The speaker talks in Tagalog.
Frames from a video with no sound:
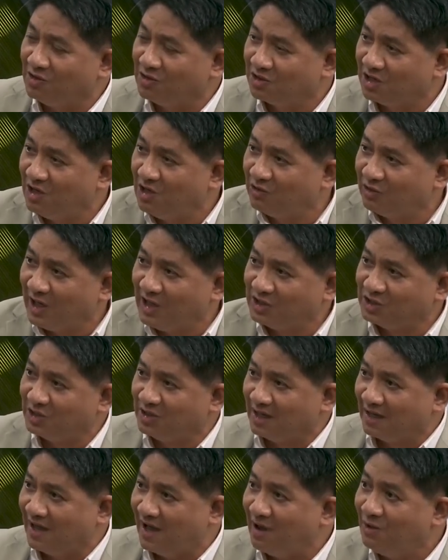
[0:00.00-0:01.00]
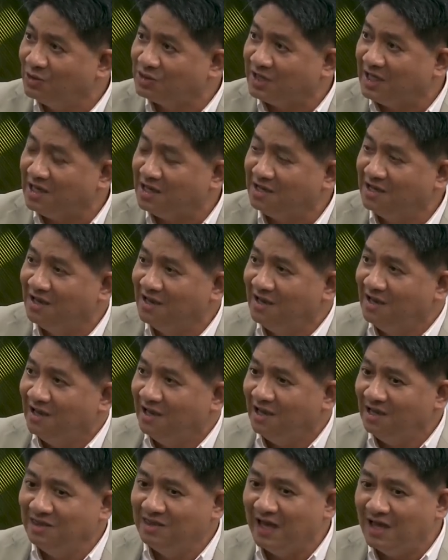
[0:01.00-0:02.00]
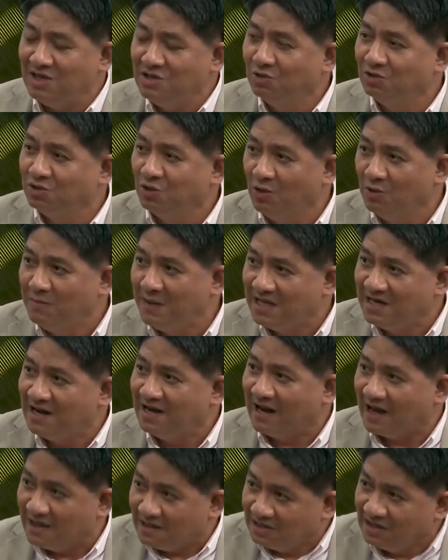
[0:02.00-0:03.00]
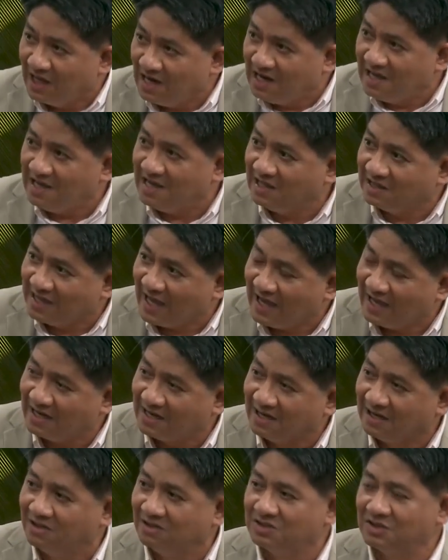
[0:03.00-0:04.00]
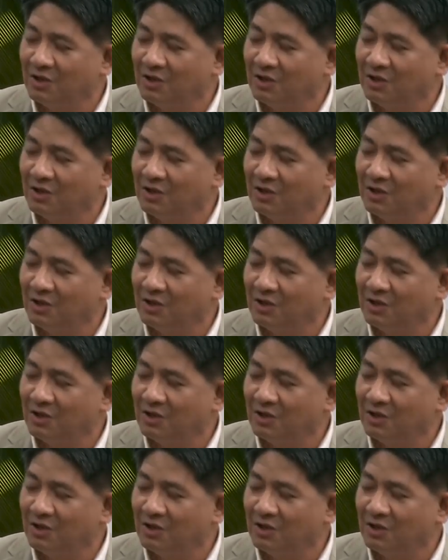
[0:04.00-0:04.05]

relocation ng housing and then yung tubig nila niliitan. Mm-hmm.